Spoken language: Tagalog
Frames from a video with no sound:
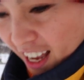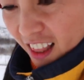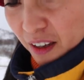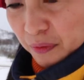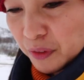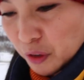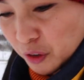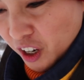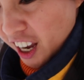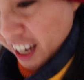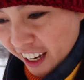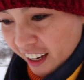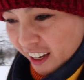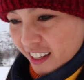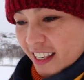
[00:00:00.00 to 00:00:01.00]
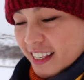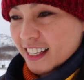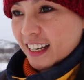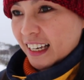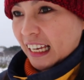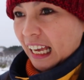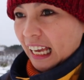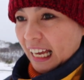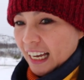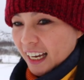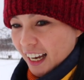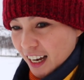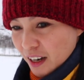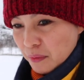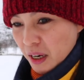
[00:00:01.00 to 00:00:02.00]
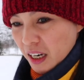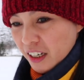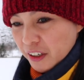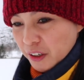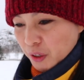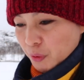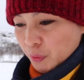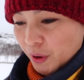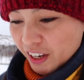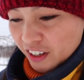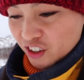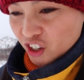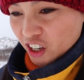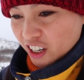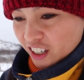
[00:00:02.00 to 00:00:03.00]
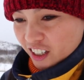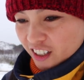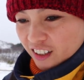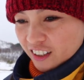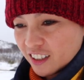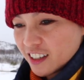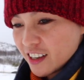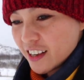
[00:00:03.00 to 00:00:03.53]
Alam nyo guys, ang mga Norwegian,